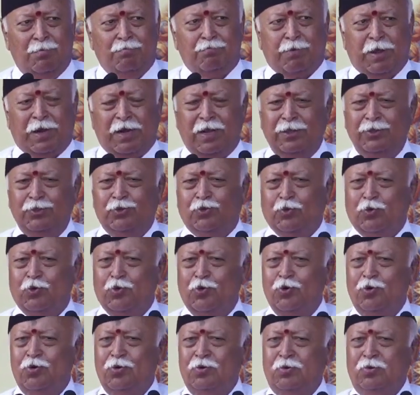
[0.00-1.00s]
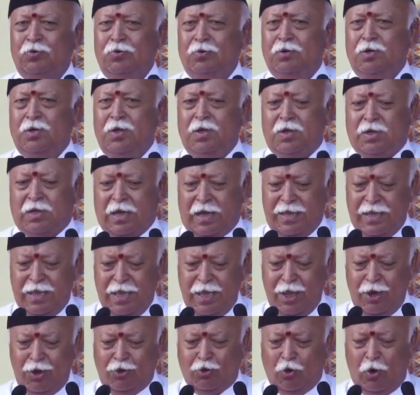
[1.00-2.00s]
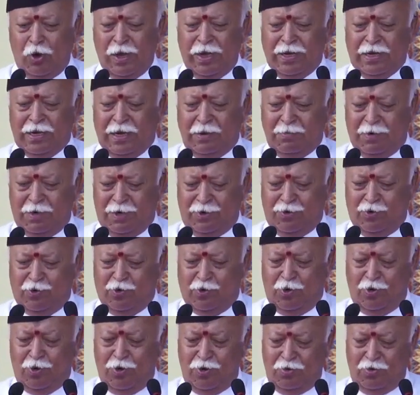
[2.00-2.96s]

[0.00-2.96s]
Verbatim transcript: परंतु कहीं कोई गड़बड़ हो